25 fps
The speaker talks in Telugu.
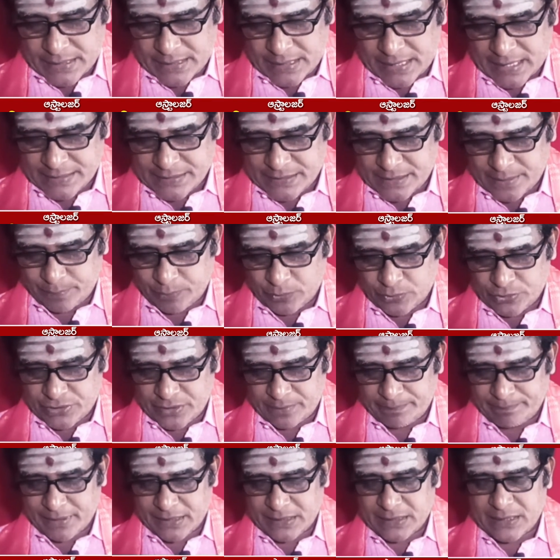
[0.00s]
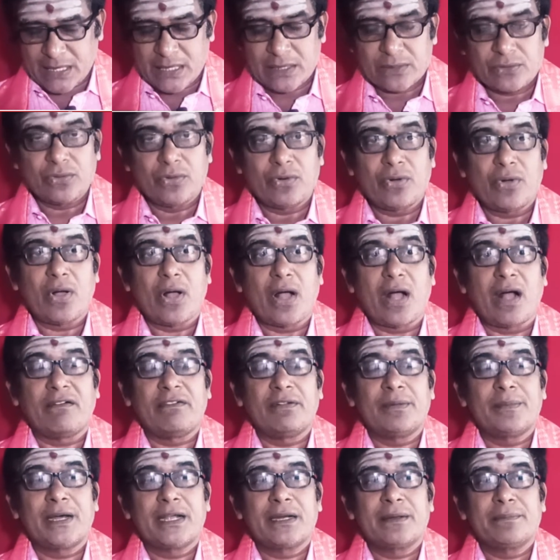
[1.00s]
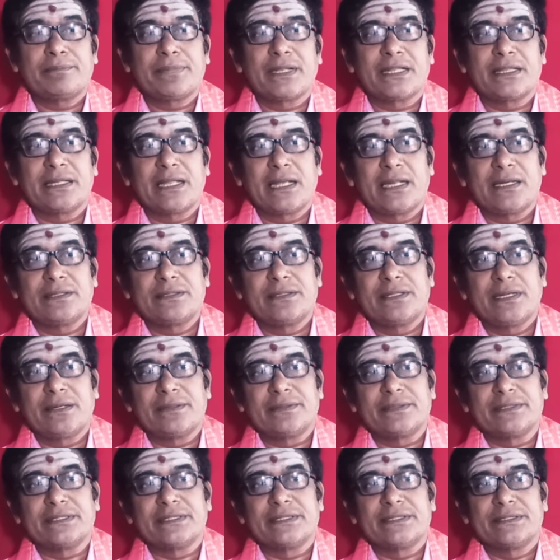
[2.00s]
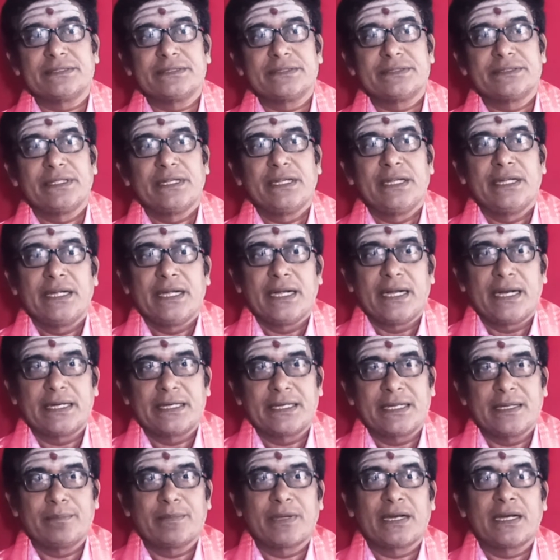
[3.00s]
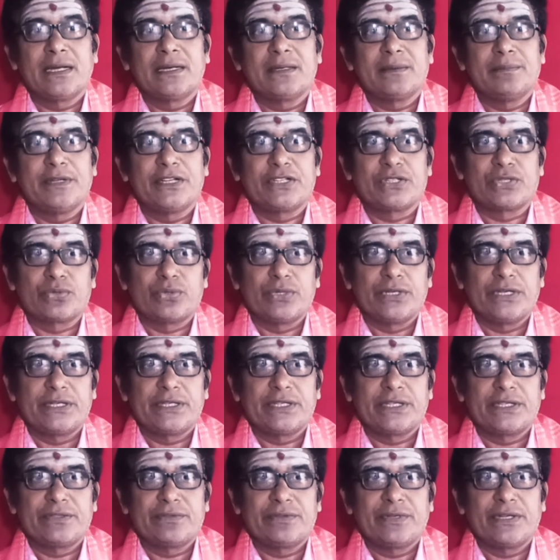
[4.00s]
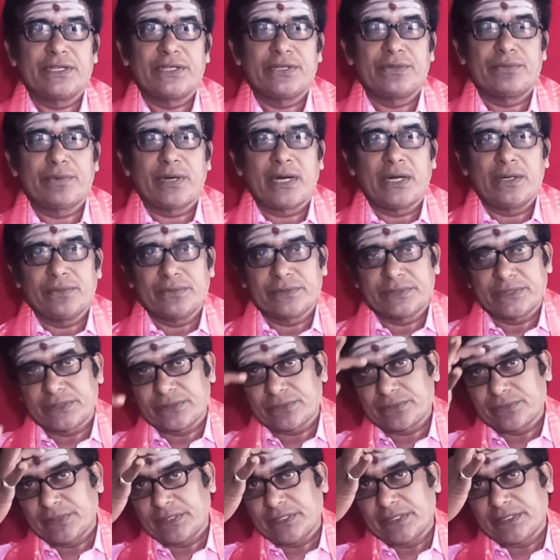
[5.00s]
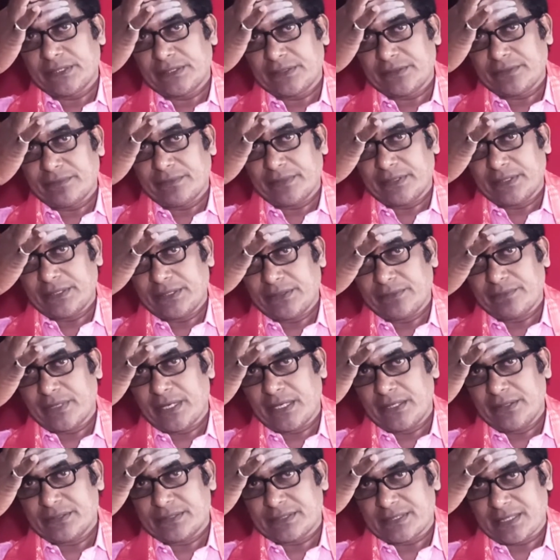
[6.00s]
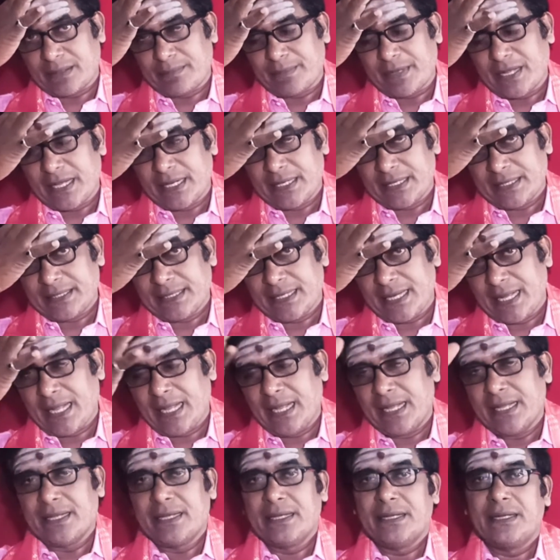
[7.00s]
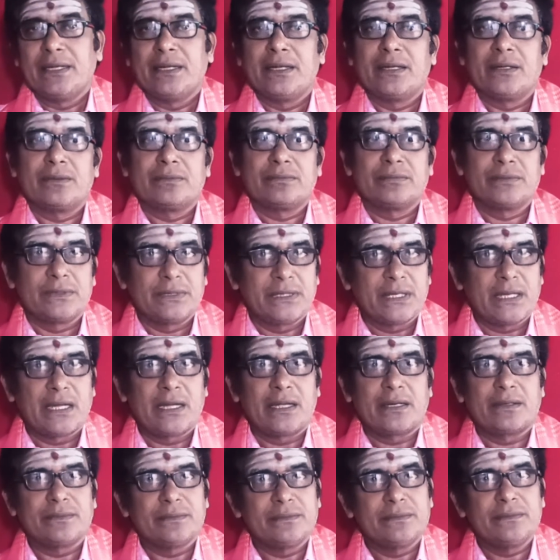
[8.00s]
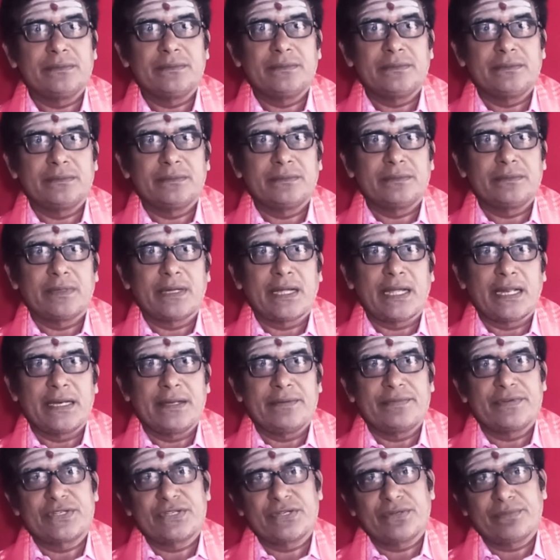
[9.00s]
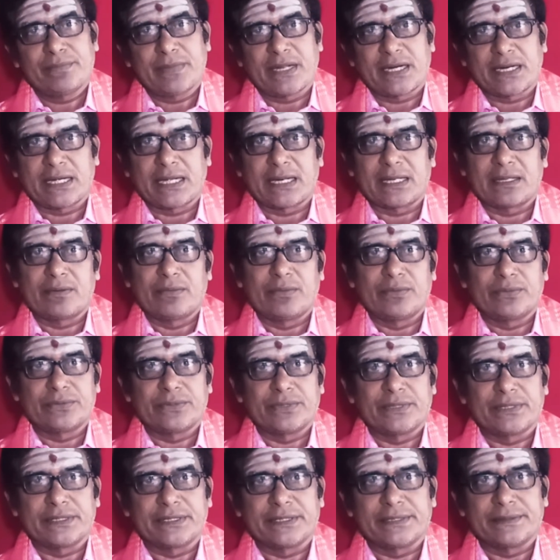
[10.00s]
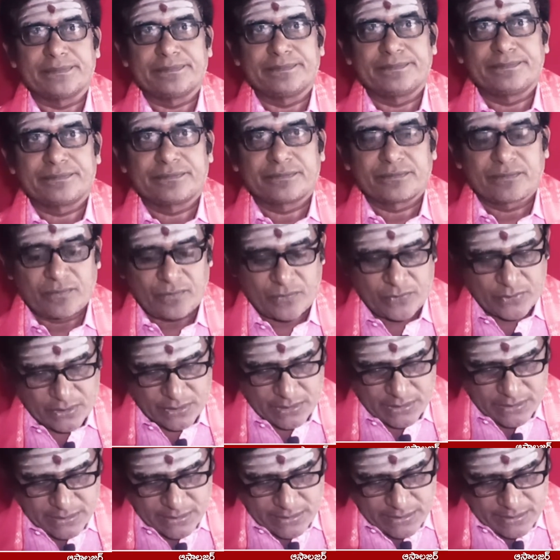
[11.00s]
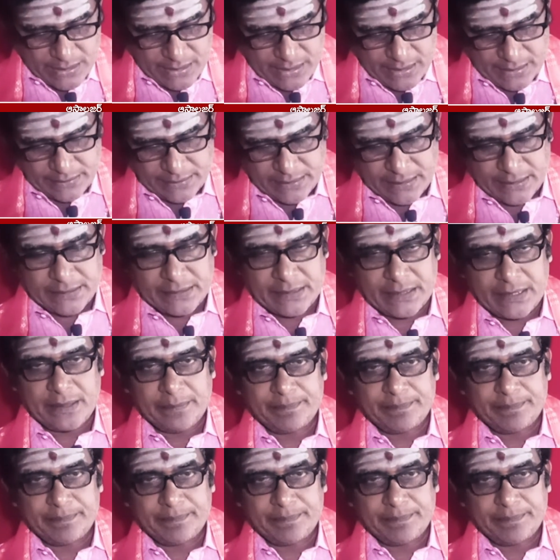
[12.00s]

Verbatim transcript: రాజ్యపూజ్యం పద్నాలుగో అవమానం పద్నాలుగుగా ఉంది అంటే మనల్ని మెచ్చుకునేటటువంటి వాళ్ళు తిట్టుకునేటటువంటి వాళ్ళు సమానంగా ఉన్నారు అనే విషయం మనకు అర్థమవుతుంది అయితే ఈ